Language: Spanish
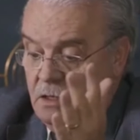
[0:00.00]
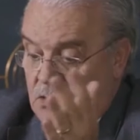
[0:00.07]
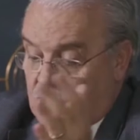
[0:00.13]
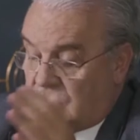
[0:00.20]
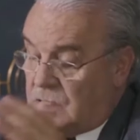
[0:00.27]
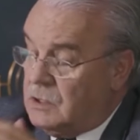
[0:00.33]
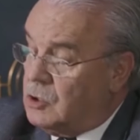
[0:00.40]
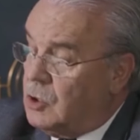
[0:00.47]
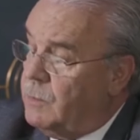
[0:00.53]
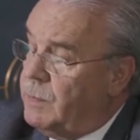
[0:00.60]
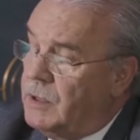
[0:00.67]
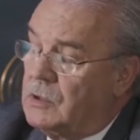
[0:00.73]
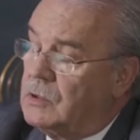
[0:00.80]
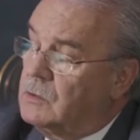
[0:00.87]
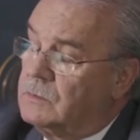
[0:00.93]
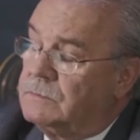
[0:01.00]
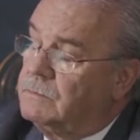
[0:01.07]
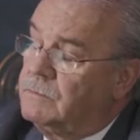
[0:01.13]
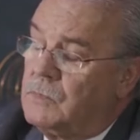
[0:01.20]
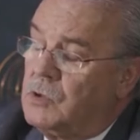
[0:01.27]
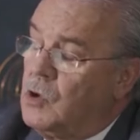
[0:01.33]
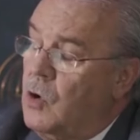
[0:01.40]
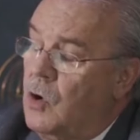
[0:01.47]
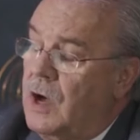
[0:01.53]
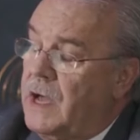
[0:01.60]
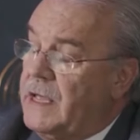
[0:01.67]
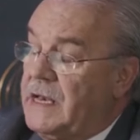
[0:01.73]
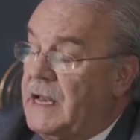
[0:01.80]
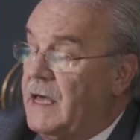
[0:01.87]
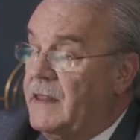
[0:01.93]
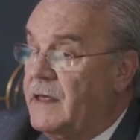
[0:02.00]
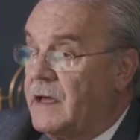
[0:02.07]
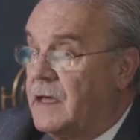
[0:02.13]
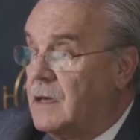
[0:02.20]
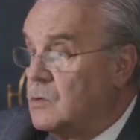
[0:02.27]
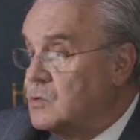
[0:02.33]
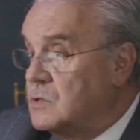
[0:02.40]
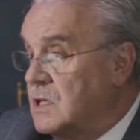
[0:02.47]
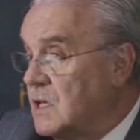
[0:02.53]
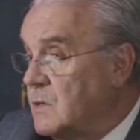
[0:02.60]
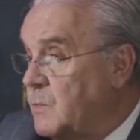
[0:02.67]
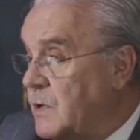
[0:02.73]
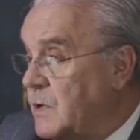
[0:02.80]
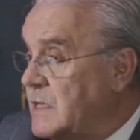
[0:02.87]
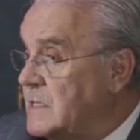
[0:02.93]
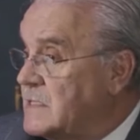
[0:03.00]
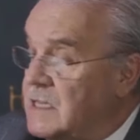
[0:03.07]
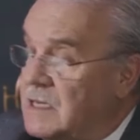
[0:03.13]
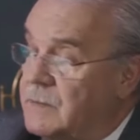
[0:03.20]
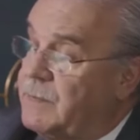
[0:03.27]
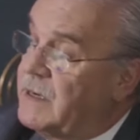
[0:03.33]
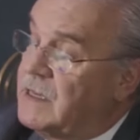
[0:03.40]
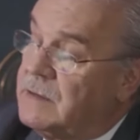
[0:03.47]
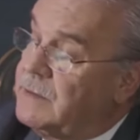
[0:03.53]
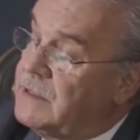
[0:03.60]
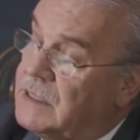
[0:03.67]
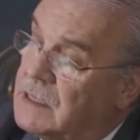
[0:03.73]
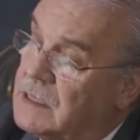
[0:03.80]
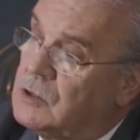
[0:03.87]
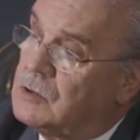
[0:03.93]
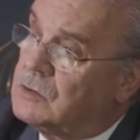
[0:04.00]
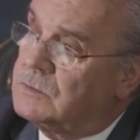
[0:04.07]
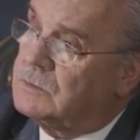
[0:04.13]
Lo siento, pero no hay nada que usted pueda hacer para evitarlo.